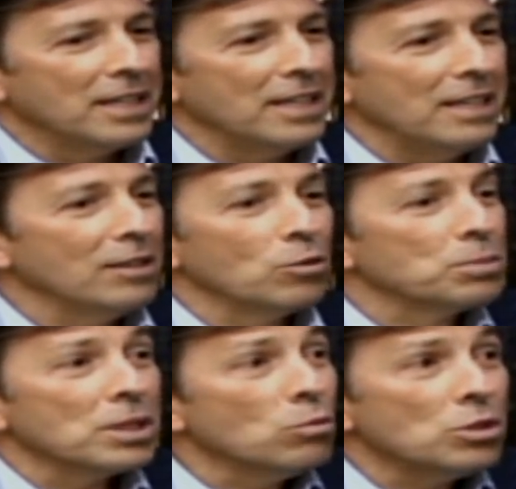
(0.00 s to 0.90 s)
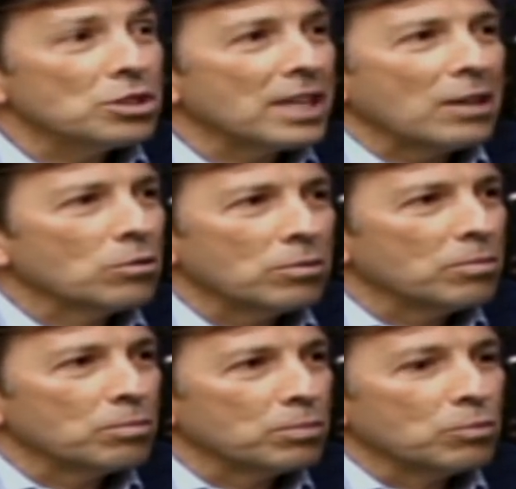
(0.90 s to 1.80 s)
E, e não precisa de um Estado
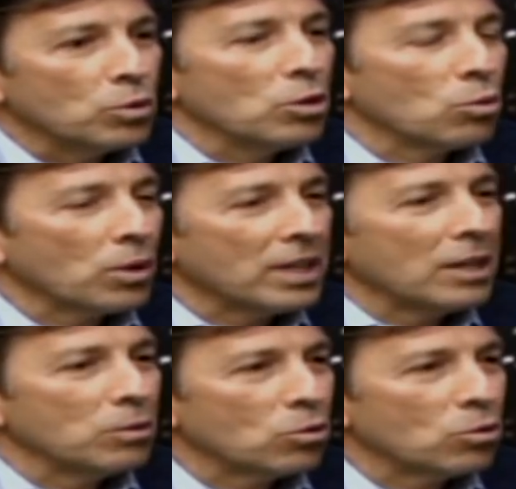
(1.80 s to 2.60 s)
monitorando